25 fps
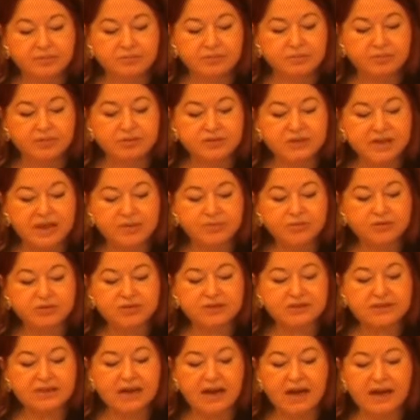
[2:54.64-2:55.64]

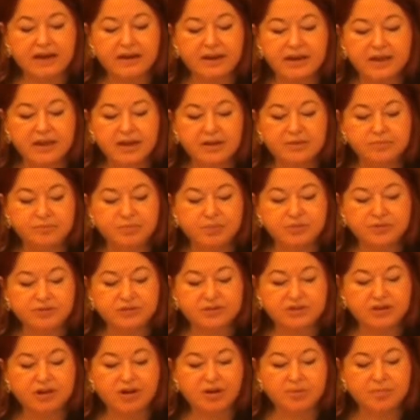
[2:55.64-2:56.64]
podemos dar
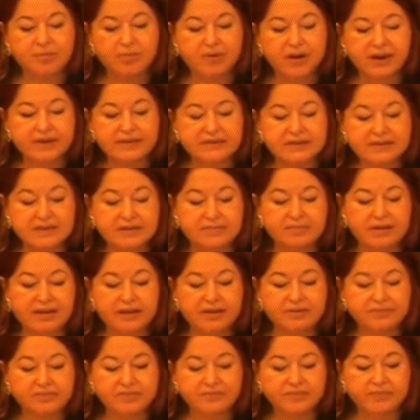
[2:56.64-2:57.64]
input
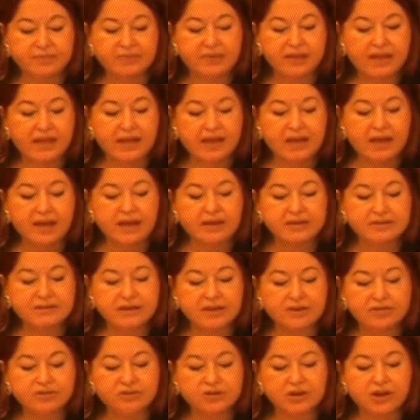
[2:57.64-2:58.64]
comprensible.
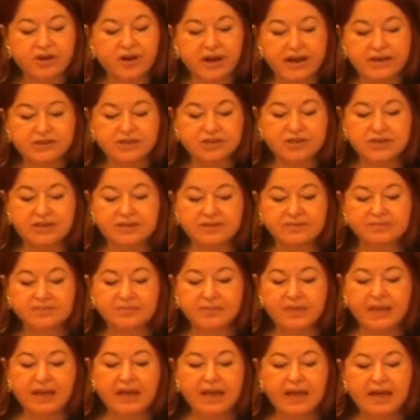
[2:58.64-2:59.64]
Según Krashen,
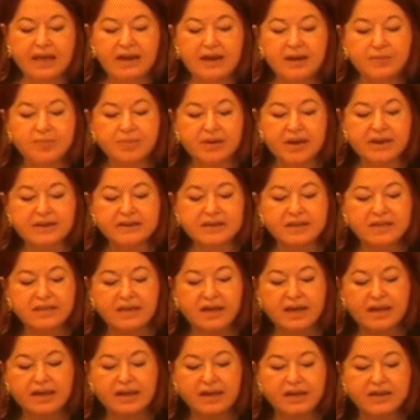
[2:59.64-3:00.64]
el
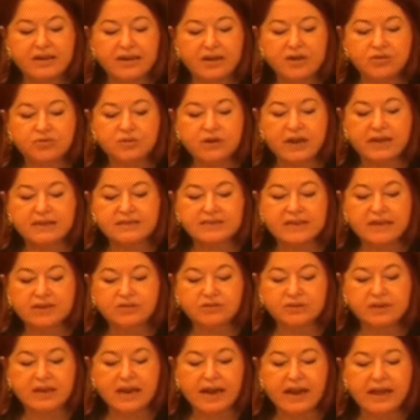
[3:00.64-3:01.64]
aprendizaje de una
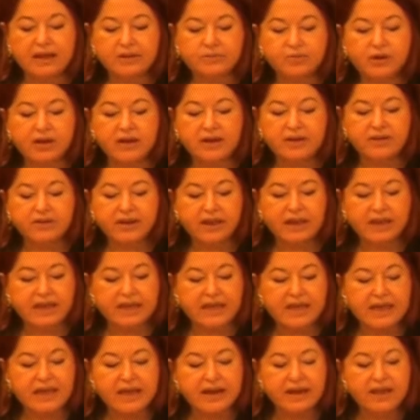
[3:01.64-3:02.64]
segunda lengua
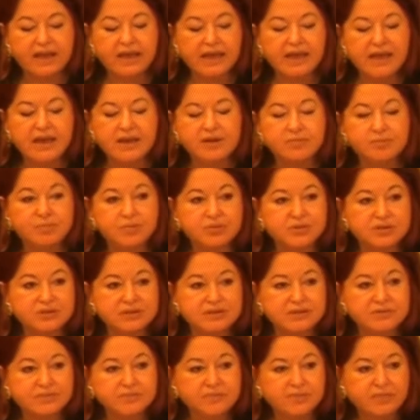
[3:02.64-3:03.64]
requiere input
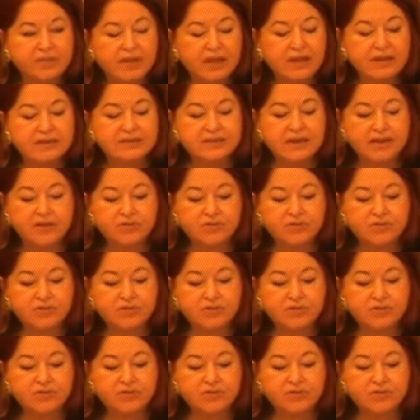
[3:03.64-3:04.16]
de